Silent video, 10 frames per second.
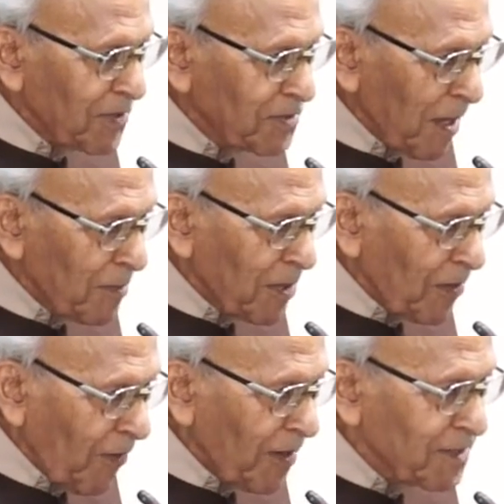इस्लामिक
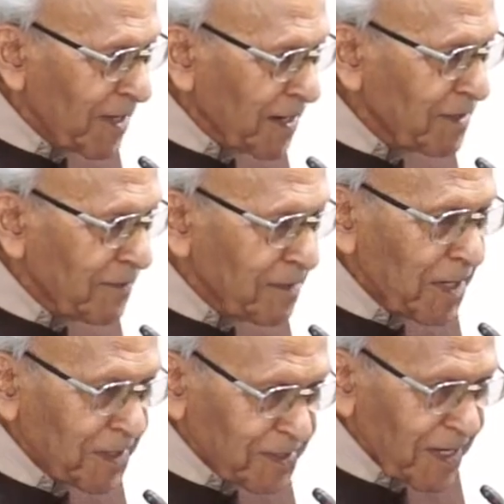कॉलेज के एक्टिविटी में
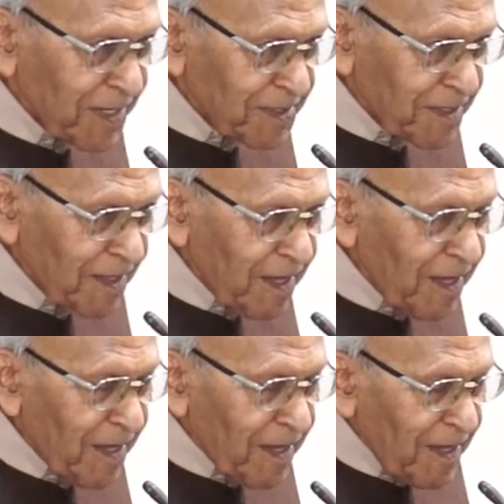हिस्सा लेते
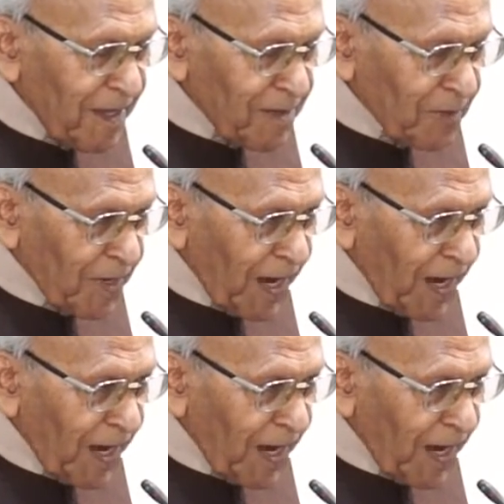थे तो